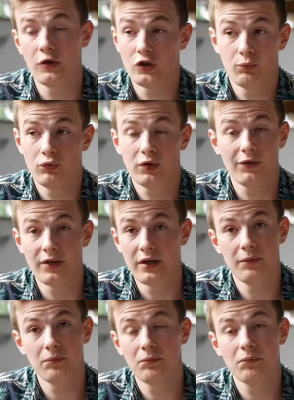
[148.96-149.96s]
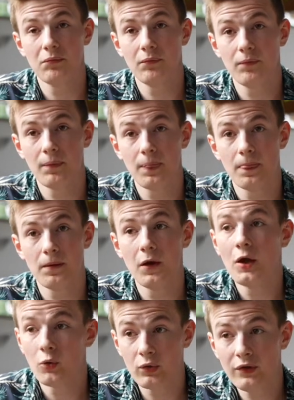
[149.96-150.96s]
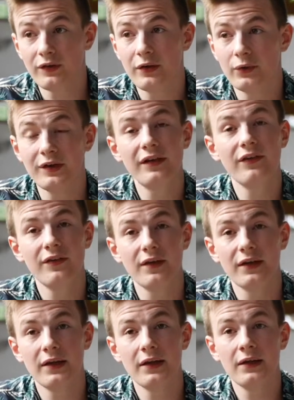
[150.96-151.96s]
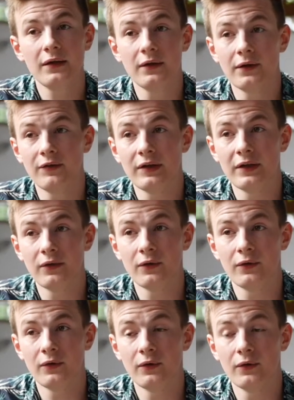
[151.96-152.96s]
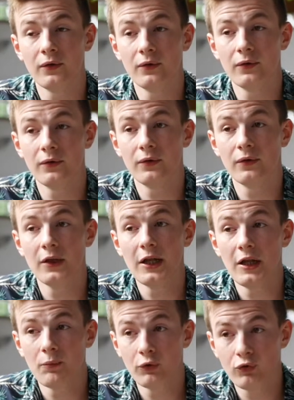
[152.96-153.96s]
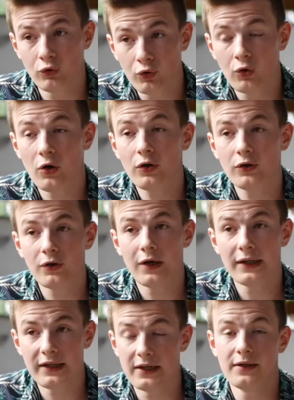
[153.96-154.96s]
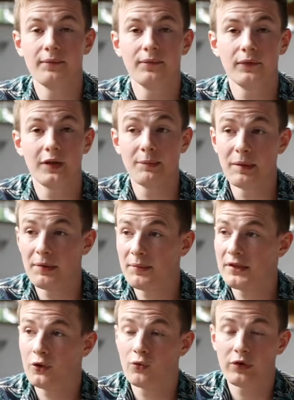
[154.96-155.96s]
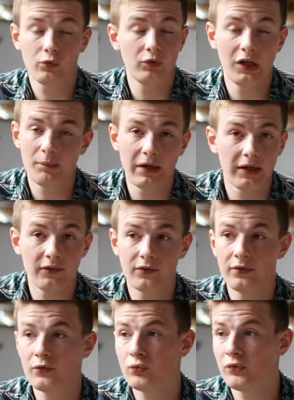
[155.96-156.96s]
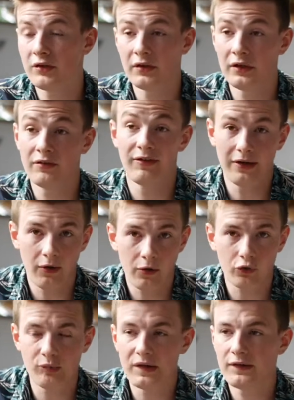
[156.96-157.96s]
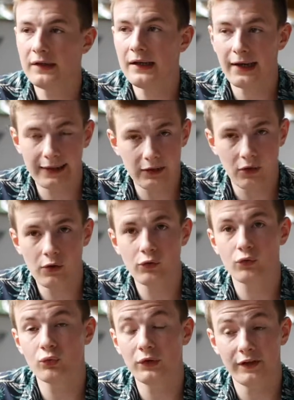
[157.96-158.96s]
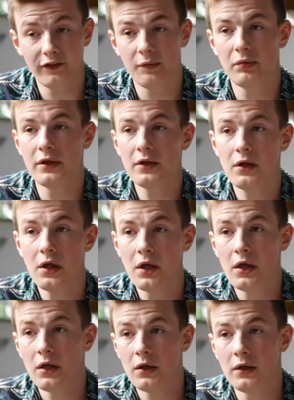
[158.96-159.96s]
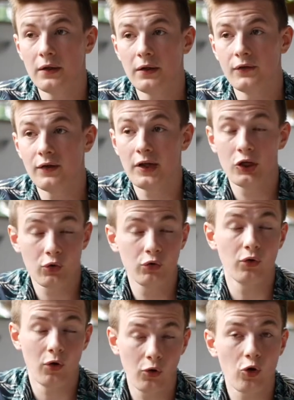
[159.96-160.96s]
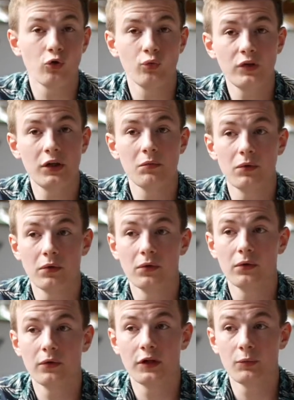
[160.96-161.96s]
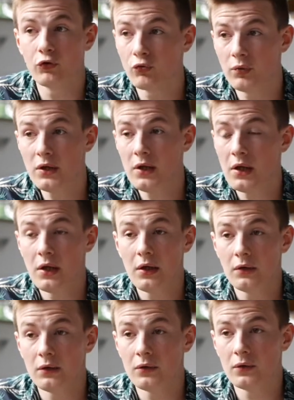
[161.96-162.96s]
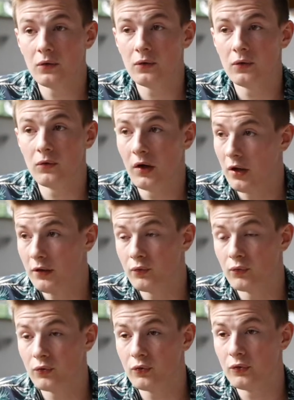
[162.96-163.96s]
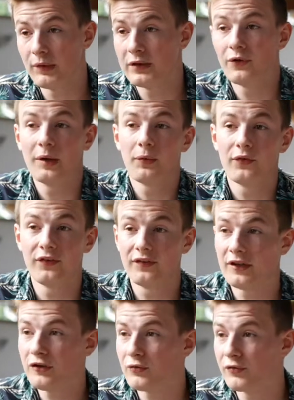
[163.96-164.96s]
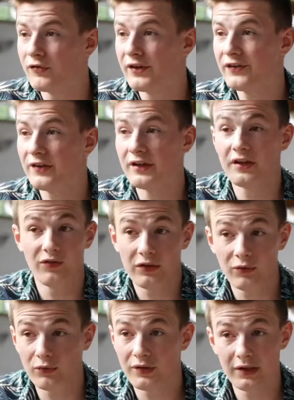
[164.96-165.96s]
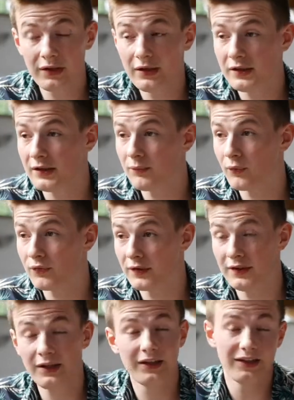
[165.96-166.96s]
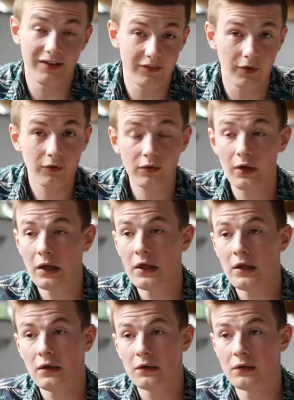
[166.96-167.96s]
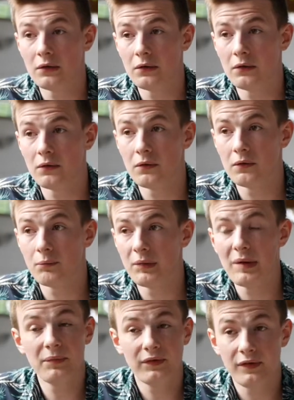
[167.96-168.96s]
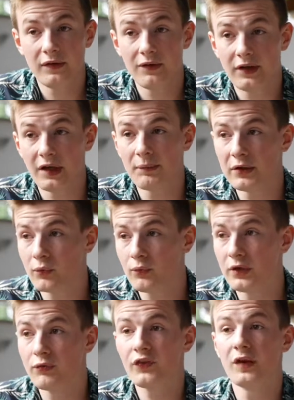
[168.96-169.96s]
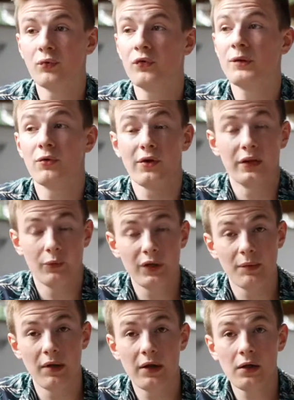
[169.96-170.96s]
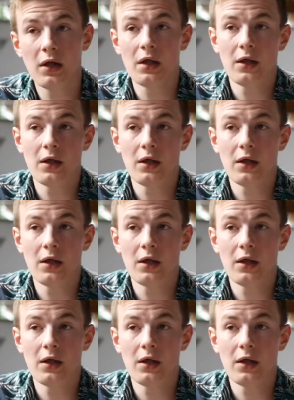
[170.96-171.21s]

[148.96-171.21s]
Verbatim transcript: Et j'ai pu travailler. On peut la citer Oui, c'était au Délice Naillé euh, avec M. Euh, Monsieur Decorte à Naille qui m'a permis de découvrir toutes les bases, toutes les, valeurs du métier, la rigueur, surtout la discipline. Et c'est quelque chose encore aujourd'hui qui me, qui me suit. Euh, voilà, donc euh, maintenant l'apprentissage, on fait face à des difficultés, à des montées, à des descentes. Euh, mais même si avec un patron, des fois ça peut, il peut y avoir des hauts, des bas.